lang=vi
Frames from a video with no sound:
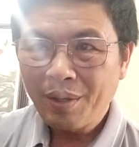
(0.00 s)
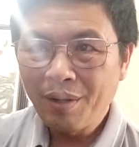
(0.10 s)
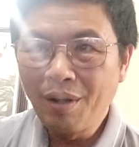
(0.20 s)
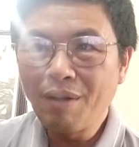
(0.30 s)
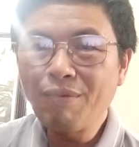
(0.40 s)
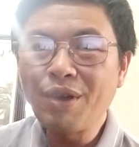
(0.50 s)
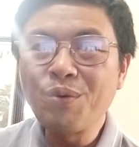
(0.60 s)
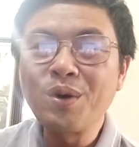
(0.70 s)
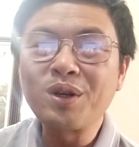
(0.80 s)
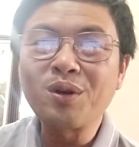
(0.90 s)
hướng về
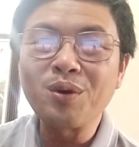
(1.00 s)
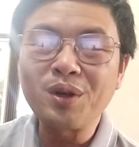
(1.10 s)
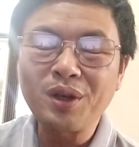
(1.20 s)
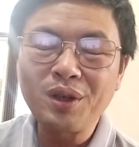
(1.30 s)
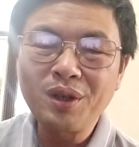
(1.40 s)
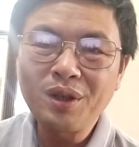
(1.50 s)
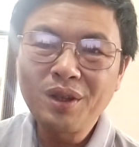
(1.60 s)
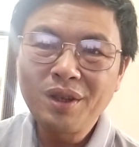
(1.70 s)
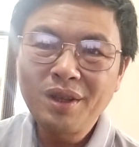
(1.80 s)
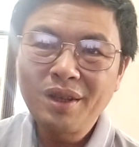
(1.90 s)
nguồn cội
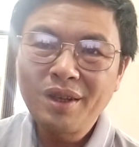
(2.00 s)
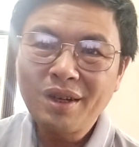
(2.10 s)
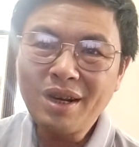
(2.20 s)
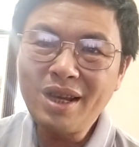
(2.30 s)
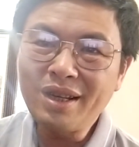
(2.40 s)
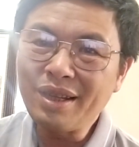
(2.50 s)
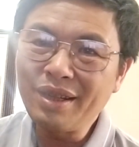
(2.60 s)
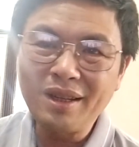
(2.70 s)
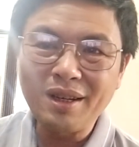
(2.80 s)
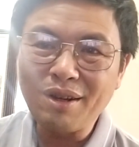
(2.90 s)
đây
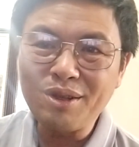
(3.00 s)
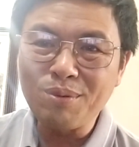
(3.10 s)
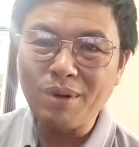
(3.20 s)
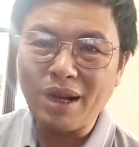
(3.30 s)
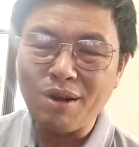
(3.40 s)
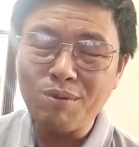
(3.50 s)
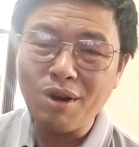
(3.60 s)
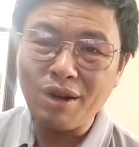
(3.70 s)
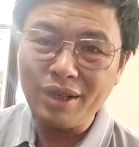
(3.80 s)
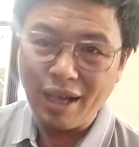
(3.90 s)
thì nói chung là không
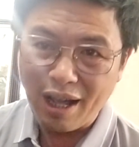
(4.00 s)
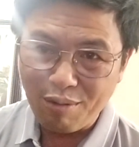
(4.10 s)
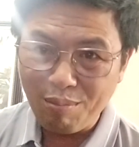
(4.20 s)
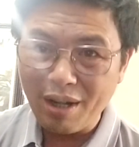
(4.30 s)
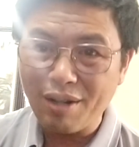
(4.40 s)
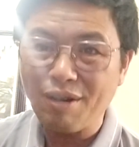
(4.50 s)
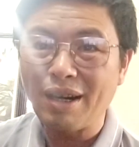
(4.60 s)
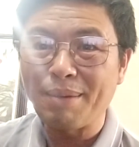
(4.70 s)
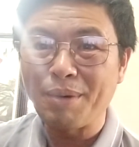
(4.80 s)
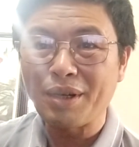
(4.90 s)
nói thì ai cũng biết
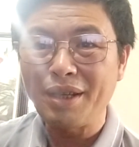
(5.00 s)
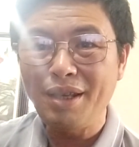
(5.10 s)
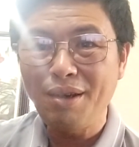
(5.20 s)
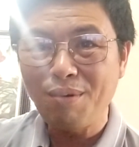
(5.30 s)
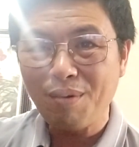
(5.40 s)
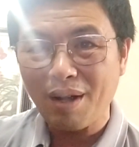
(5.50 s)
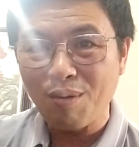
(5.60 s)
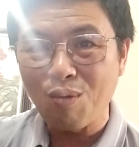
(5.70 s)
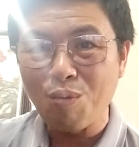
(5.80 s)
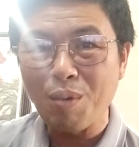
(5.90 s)
đó là một cái yêu
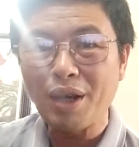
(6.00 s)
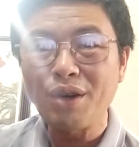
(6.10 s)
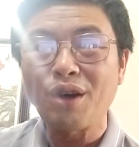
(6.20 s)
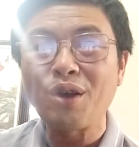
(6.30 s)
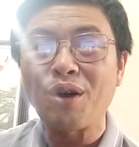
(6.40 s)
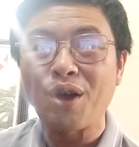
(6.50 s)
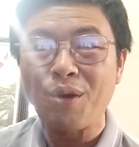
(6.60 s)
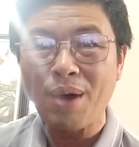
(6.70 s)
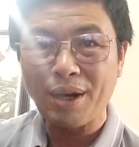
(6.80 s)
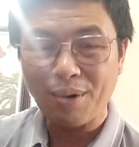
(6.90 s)
cầu một cái đòi
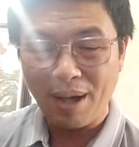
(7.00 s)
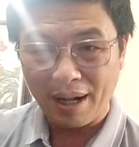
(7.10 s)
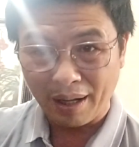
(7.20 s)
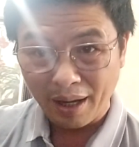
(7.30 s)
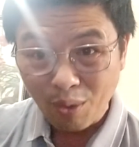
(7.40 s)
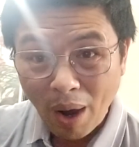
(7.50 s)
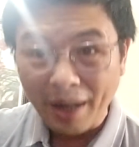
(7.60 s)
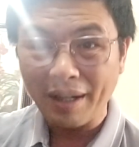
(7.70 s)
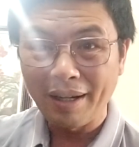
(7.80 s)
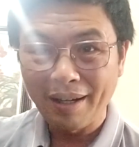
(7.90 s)
hỏi hoàn toàn khách quan